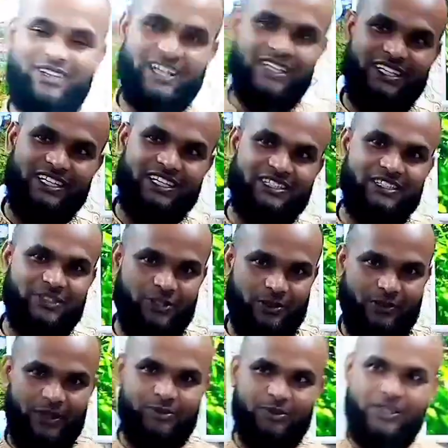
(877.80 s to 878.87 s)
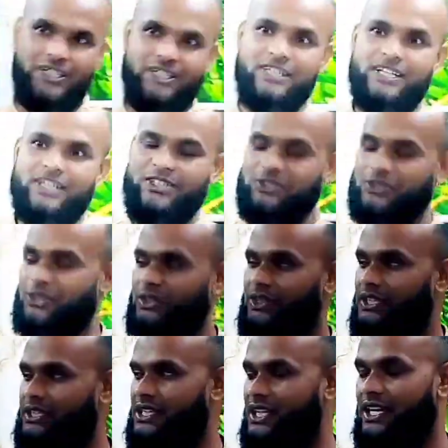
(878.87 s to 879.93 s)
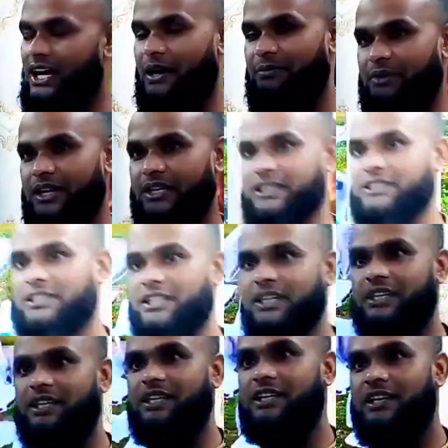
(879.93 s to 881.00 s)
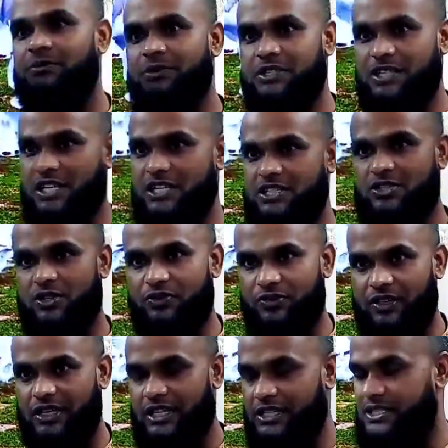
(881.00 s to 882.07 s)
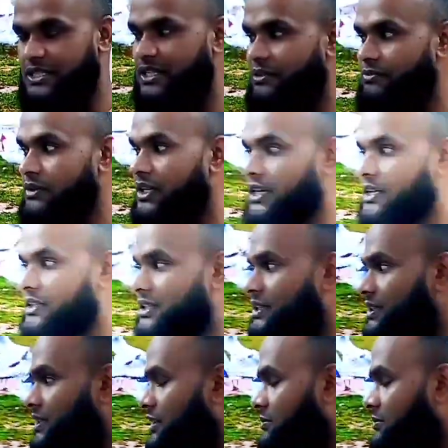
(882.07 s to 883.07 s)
না থাকলে দিতেও পারবো না তো এটা আমরা একটা তিন দিনের বিশেষ অফার রাখছিলাম তিন দিনের